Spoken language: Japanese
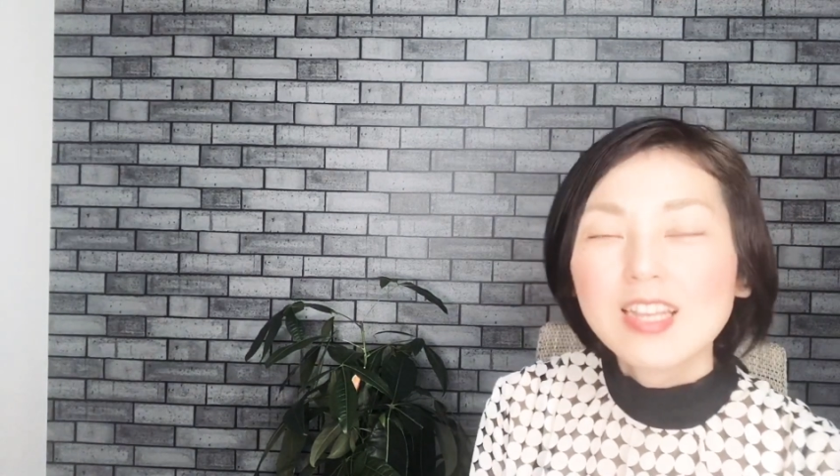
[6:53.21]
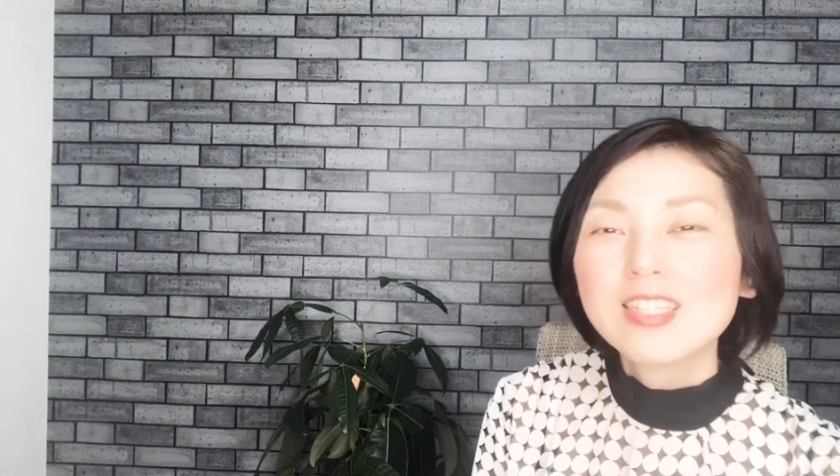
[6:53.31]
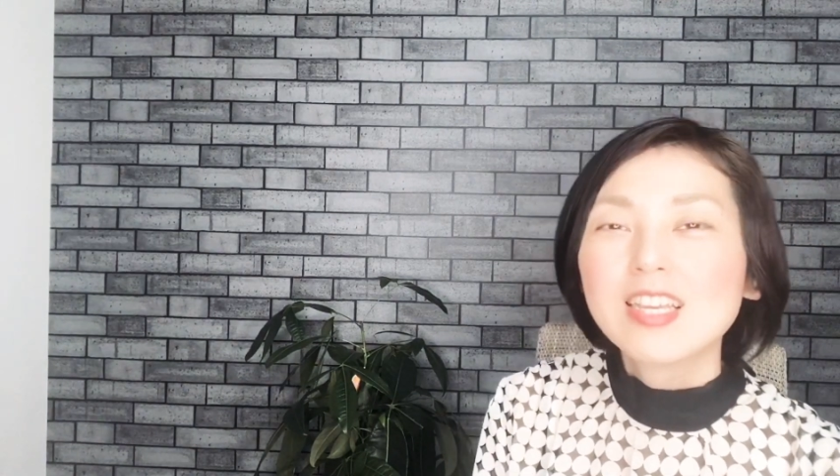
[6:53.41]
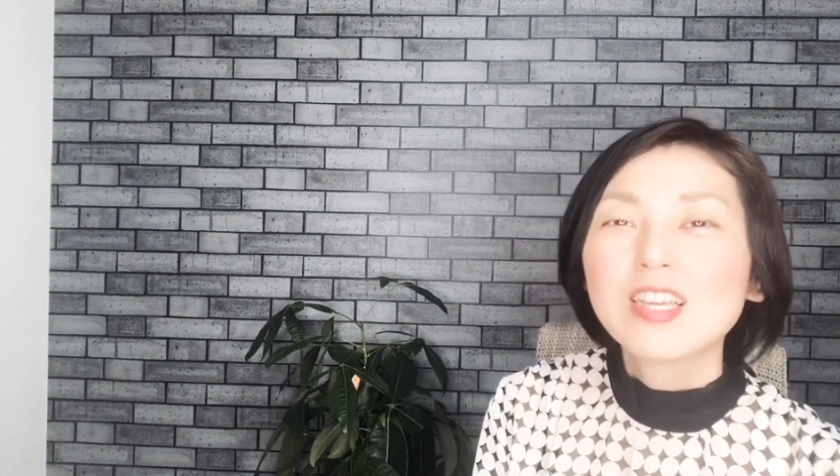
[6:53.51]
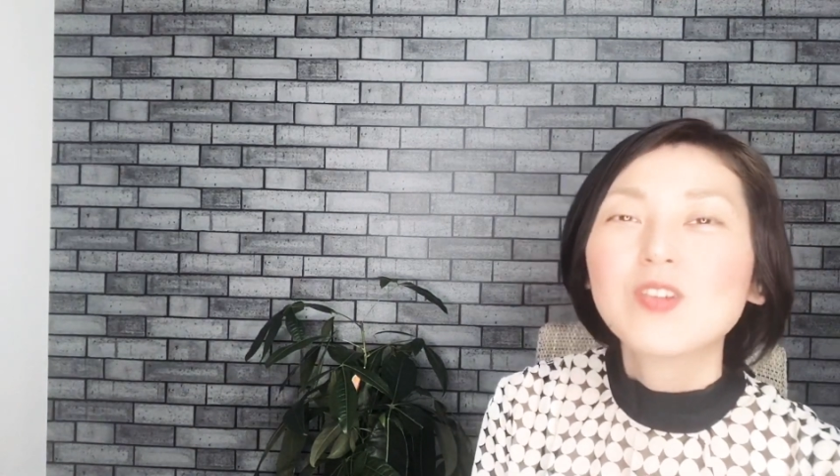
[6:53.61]

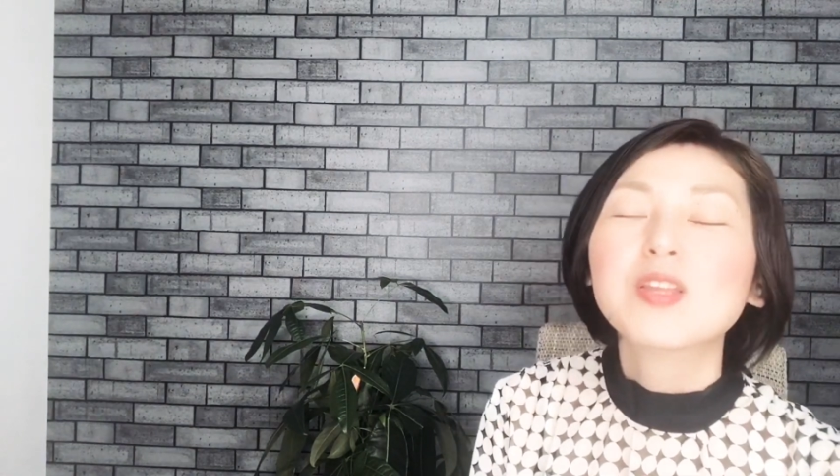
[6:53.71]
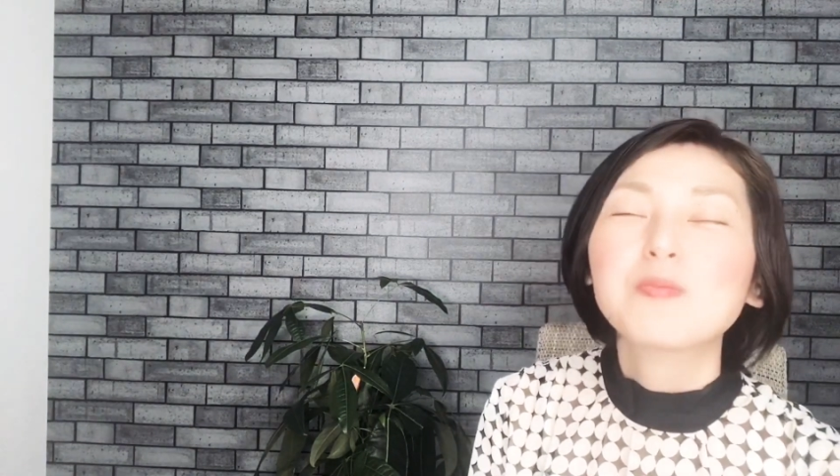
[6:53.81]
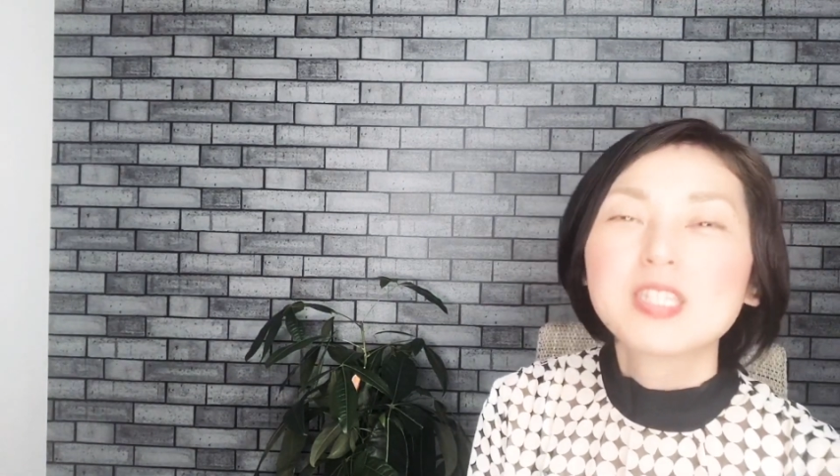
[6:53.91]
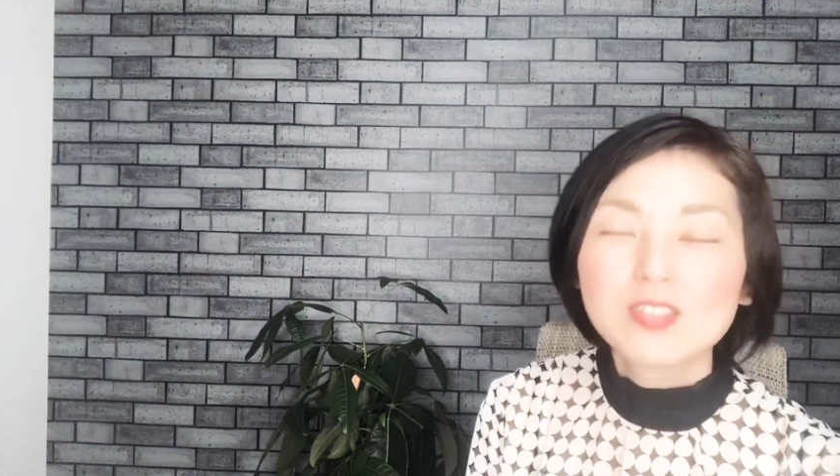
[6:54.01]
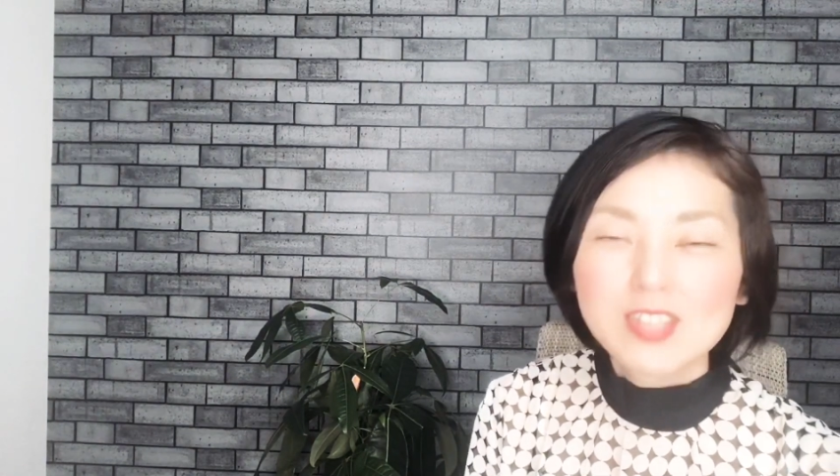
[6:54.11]
是非お
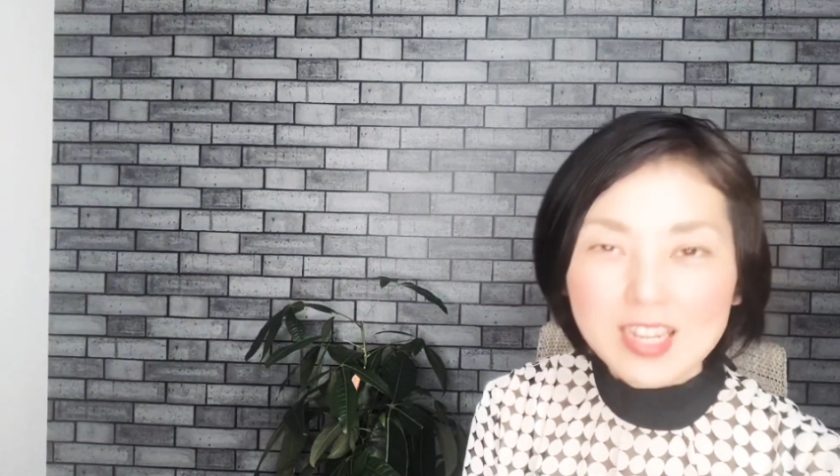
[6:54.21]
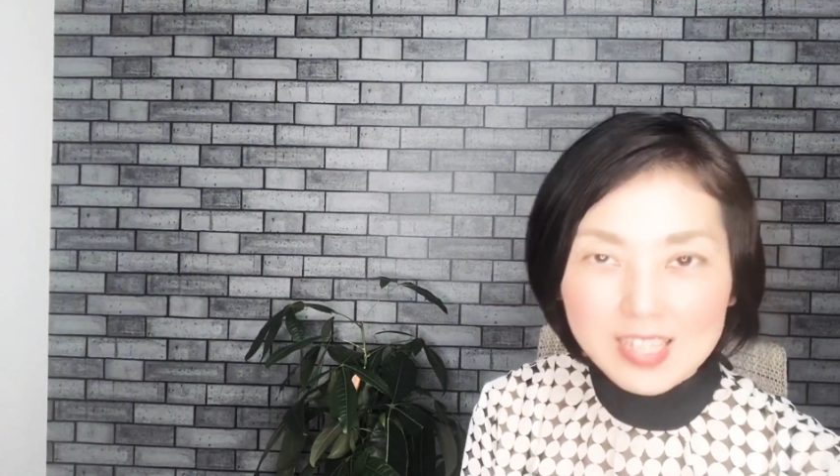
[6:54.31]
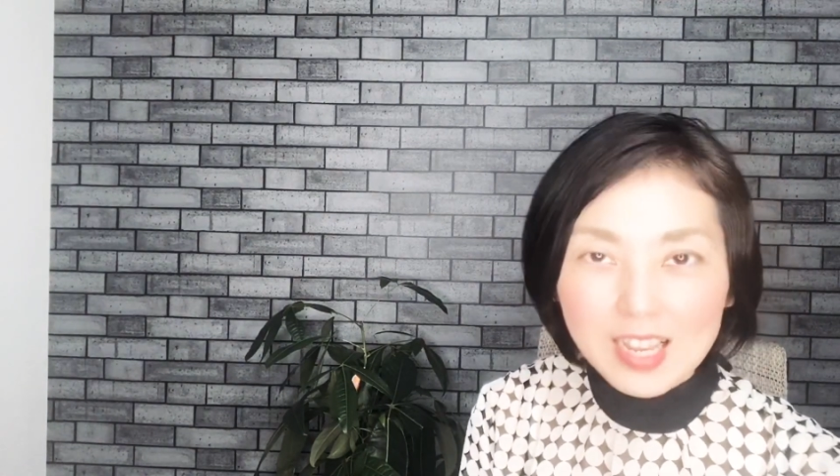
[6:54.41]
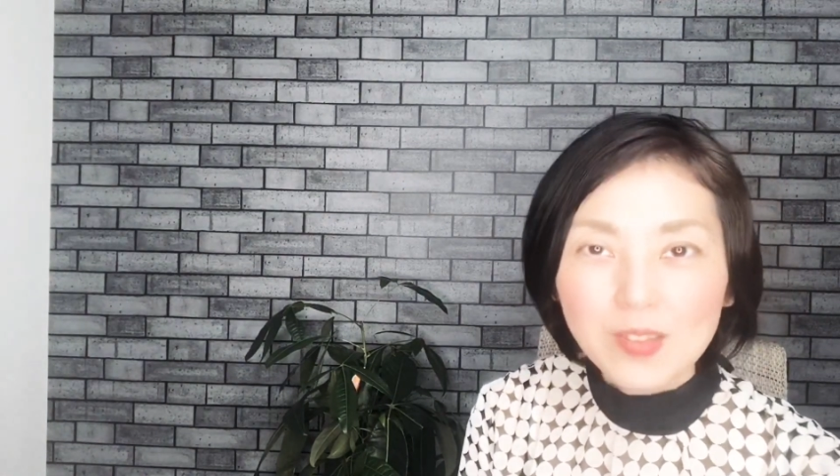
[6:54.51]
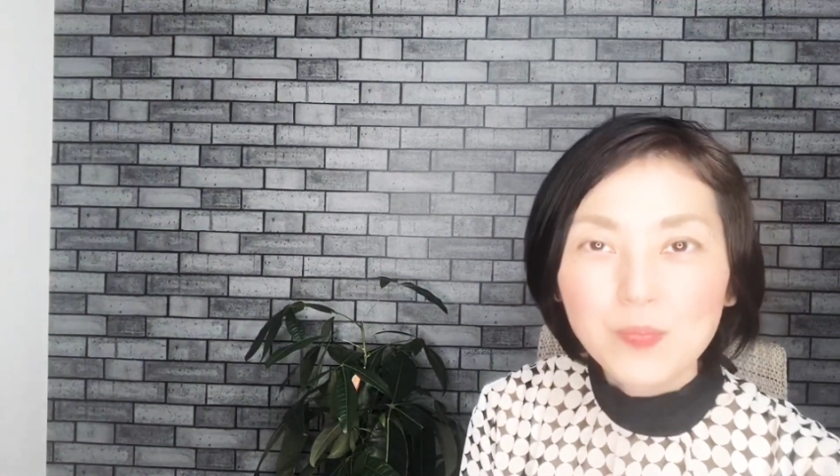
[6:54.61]
試しくだ
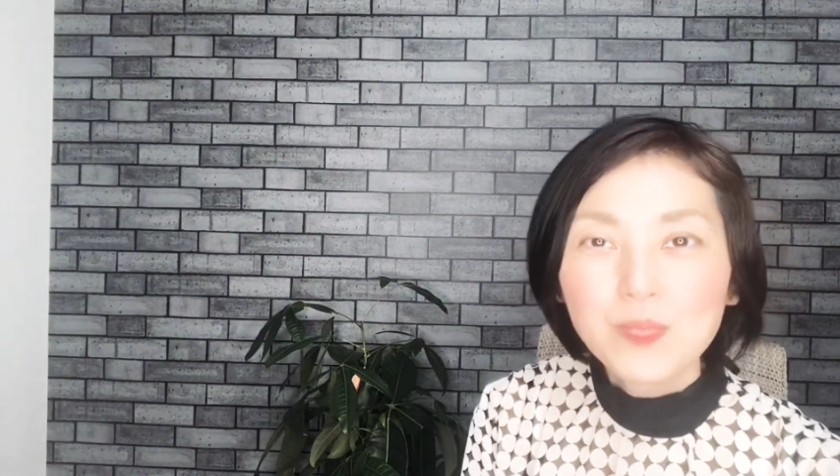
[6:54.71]
さい